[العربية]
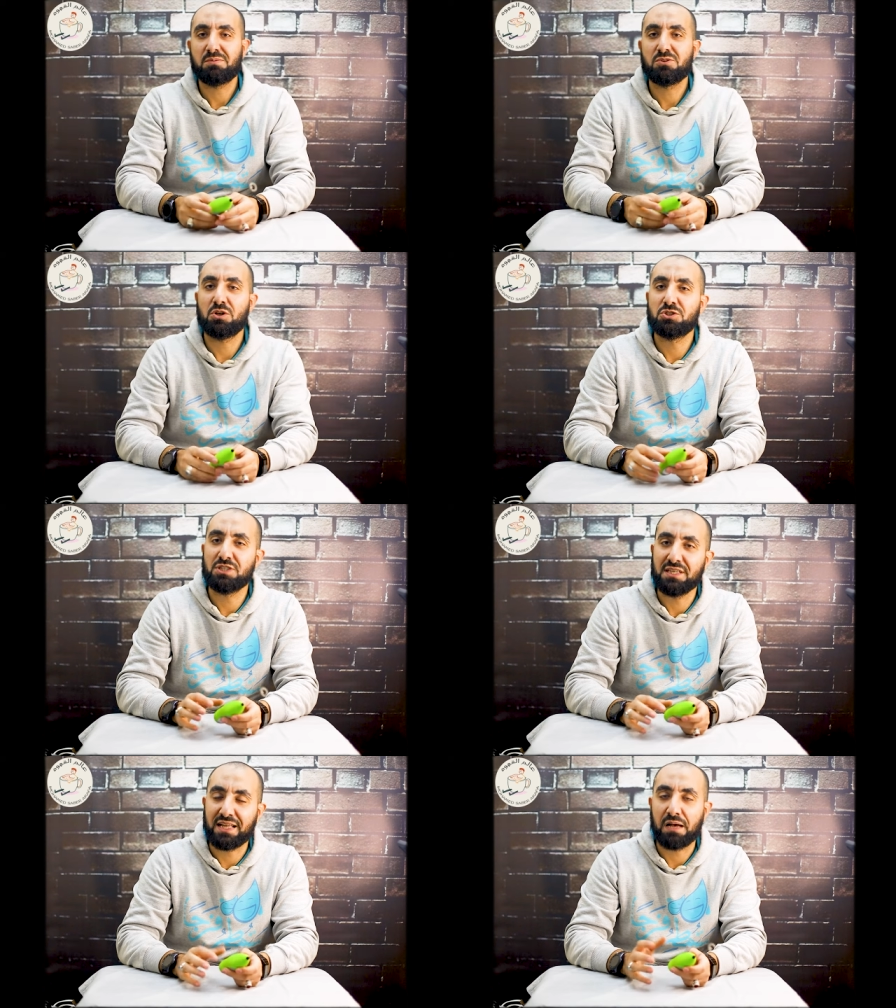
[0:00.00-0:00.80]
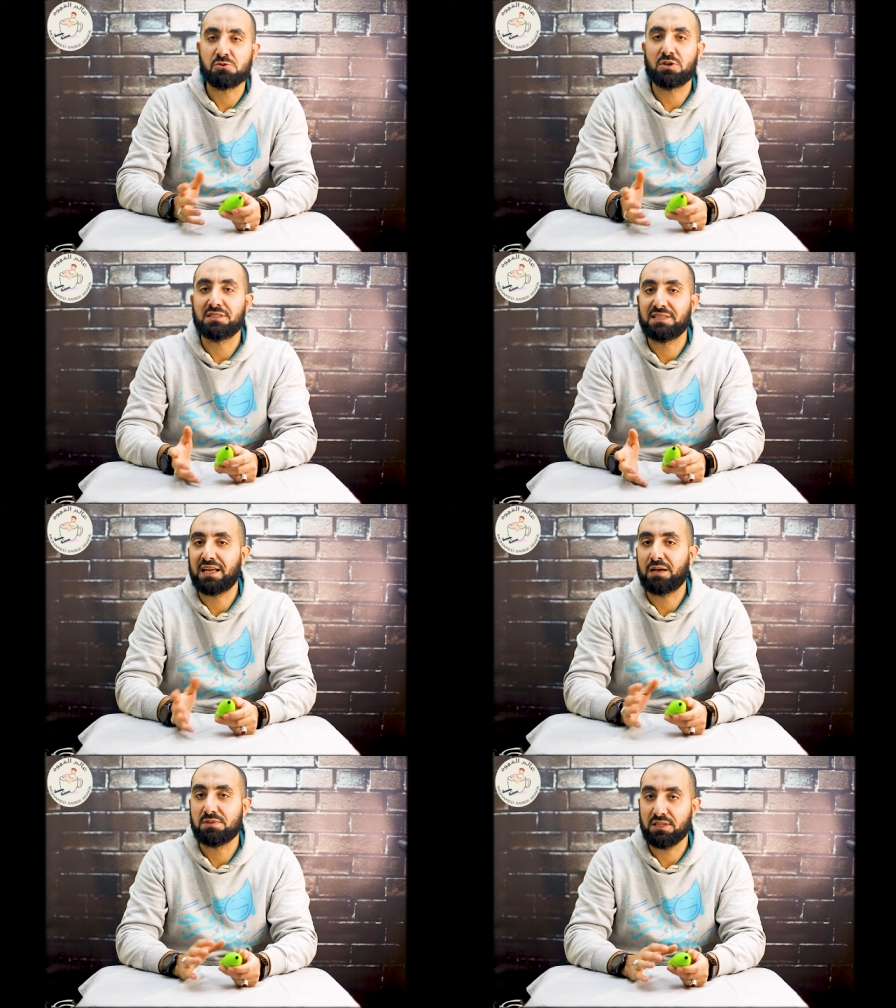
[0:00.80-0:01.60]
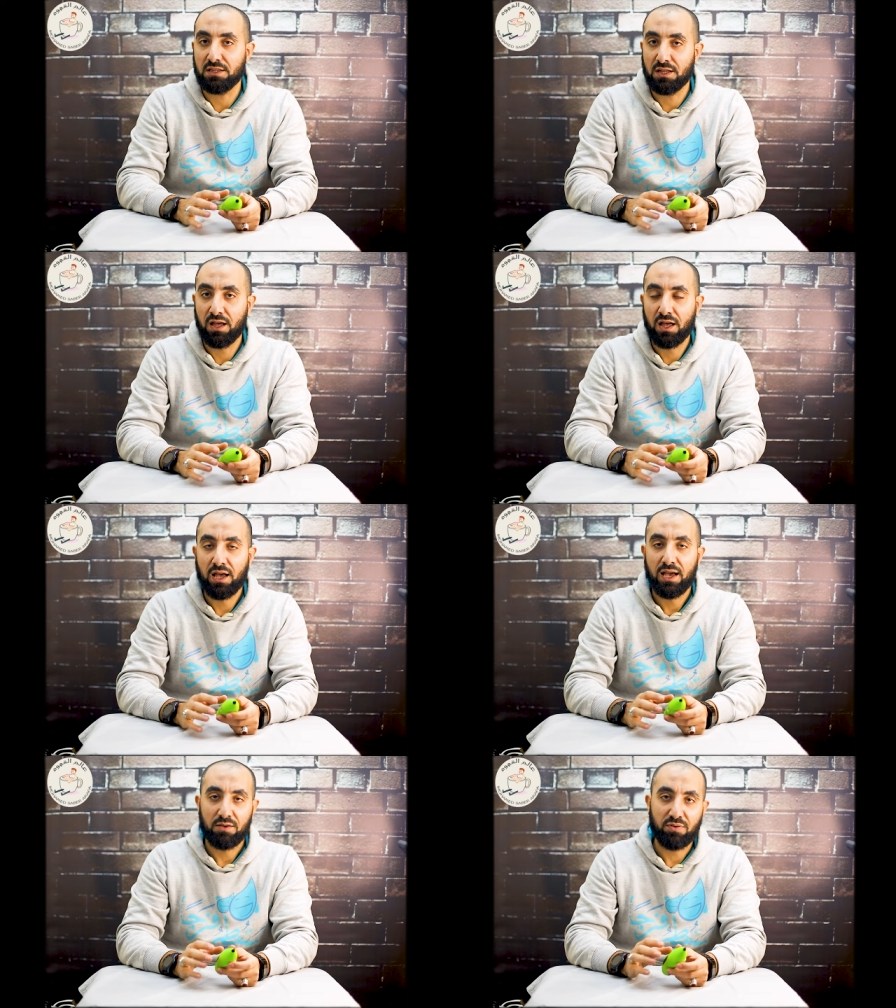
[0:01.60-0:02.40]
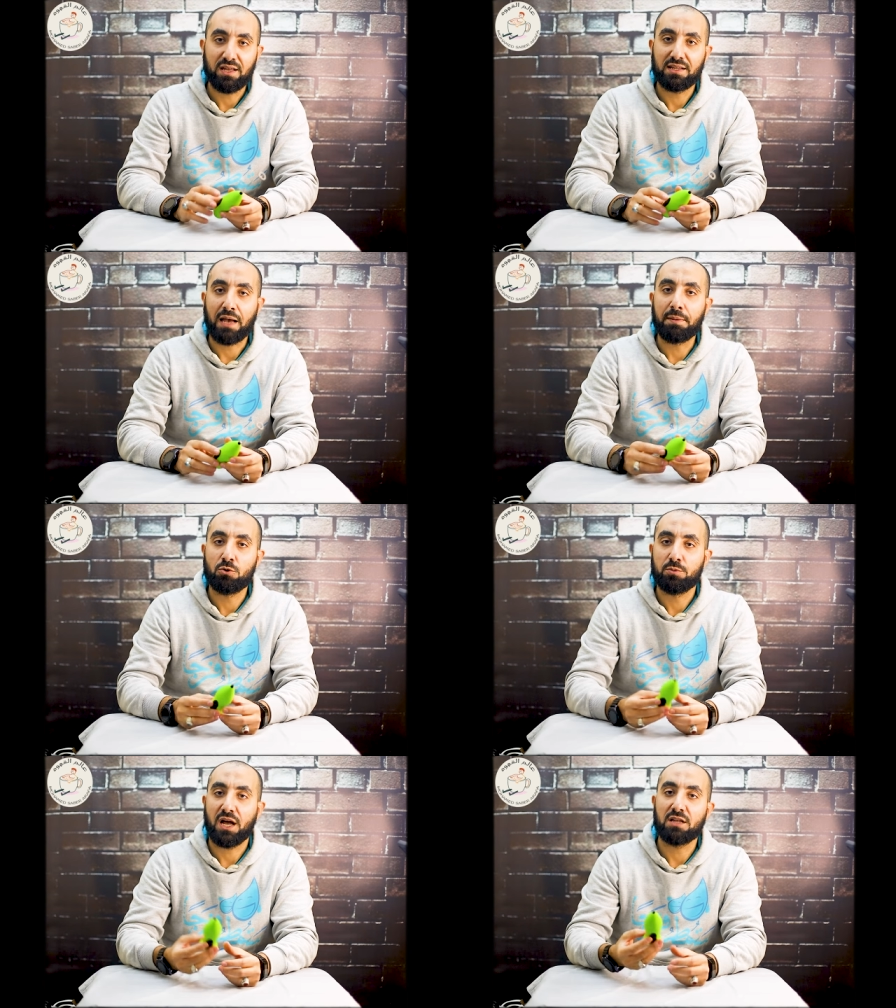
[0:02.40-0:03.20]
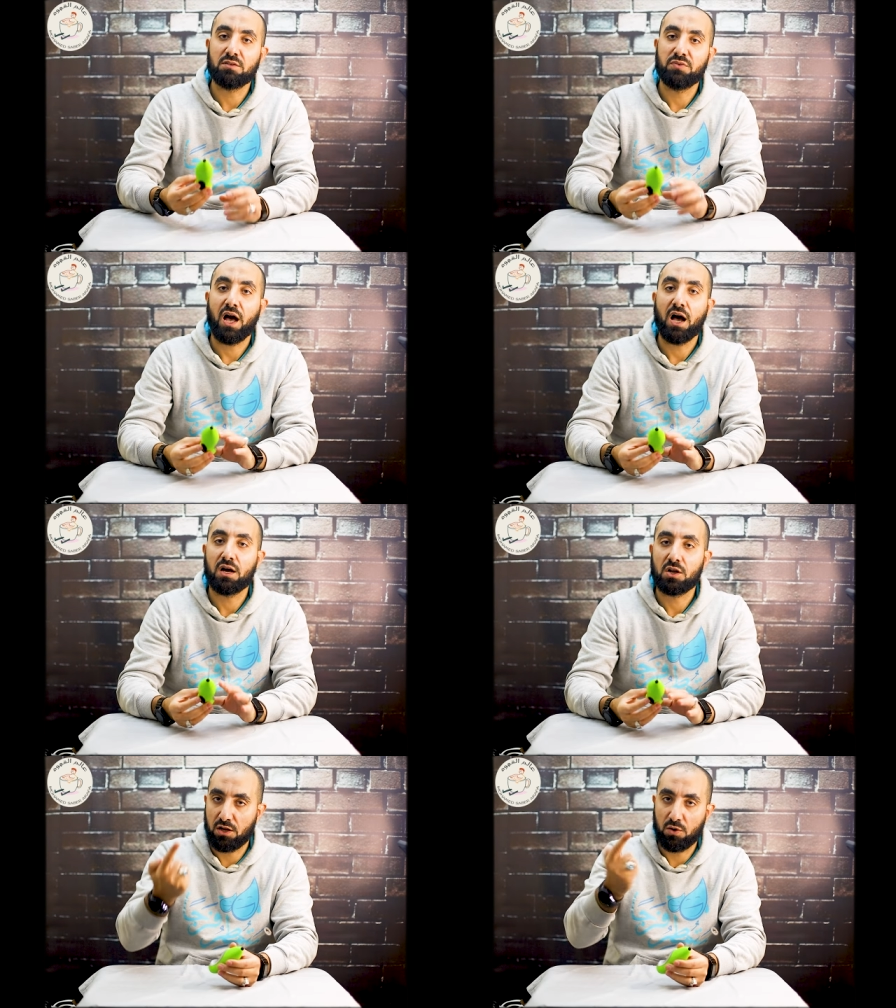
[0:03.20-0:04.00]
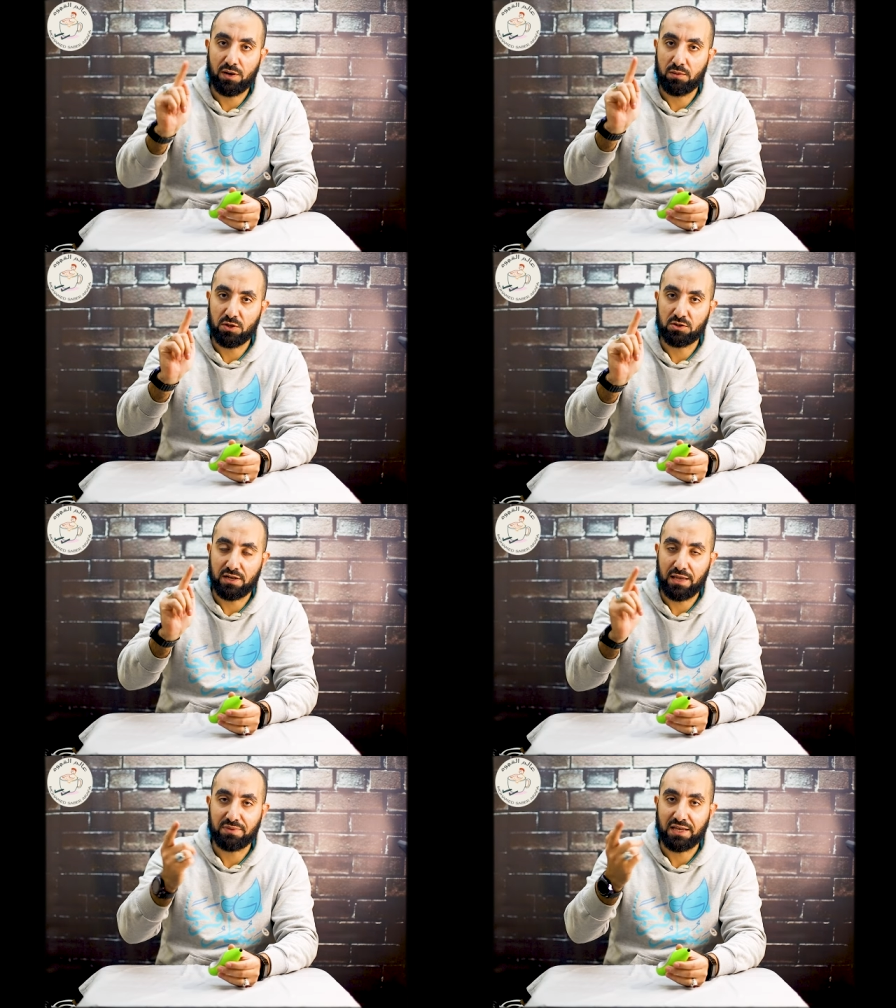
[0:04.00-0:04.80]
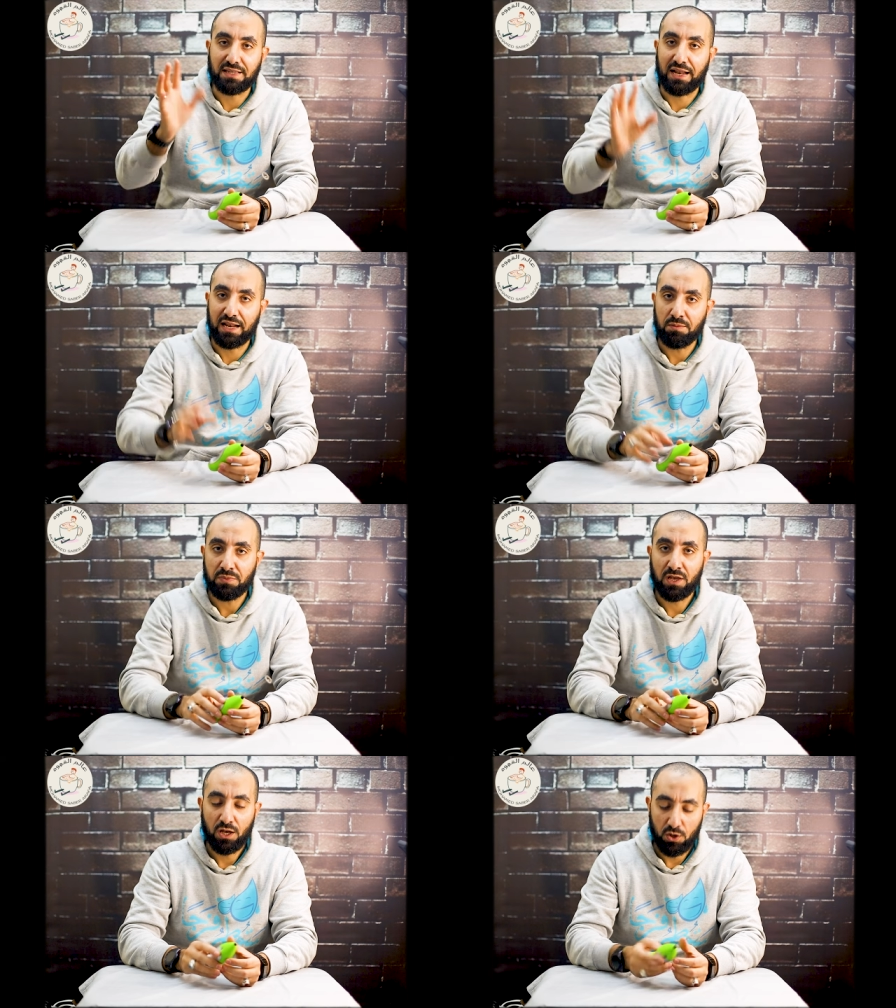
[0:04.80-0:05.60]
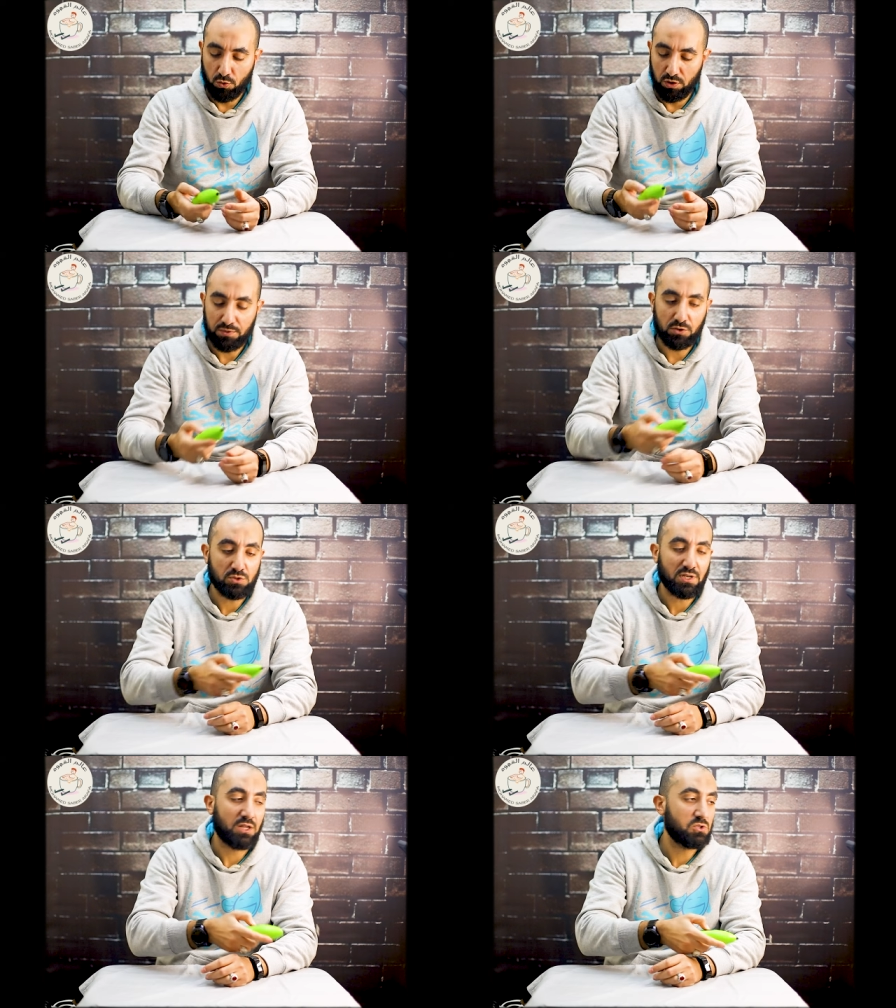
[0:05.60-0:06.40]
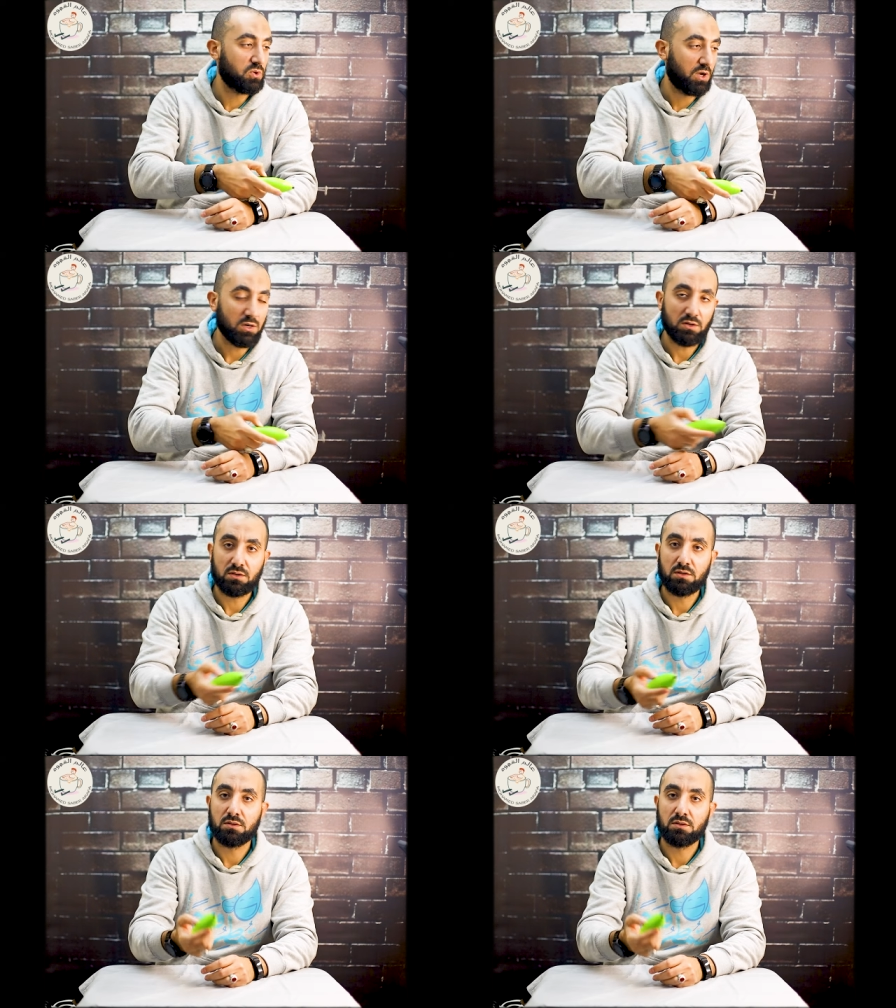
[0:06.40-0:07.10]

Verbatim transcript: 25 35 50 فكره عمله انه بيتحط فيه حجر اللي هو البطاريه بتاعتنا القلم وبتدوس على الزرار